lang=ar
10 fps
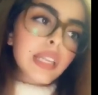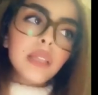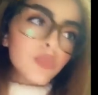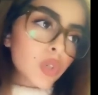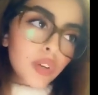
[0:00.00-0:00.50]

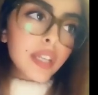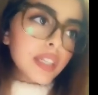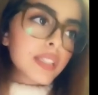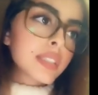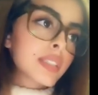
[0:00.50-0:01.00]
أكلي مو
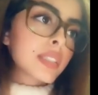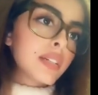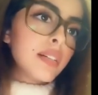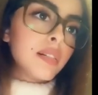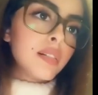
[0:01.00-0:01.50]
كويس
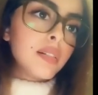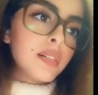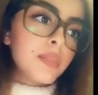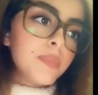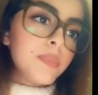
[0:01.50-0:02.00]

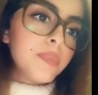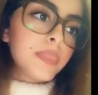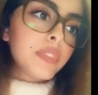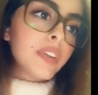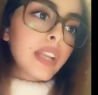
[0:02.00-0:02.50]

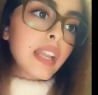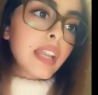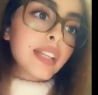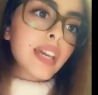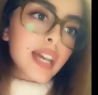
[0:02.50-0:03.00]
فقاعدة